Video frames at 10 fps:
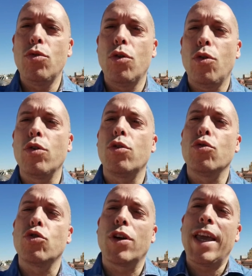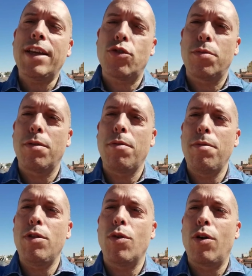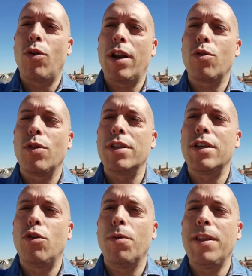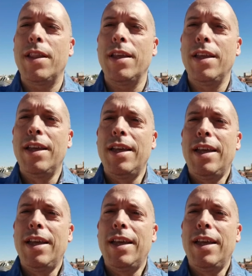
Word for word: o incluso que ha sobrevivido a lo largo del siglo XX,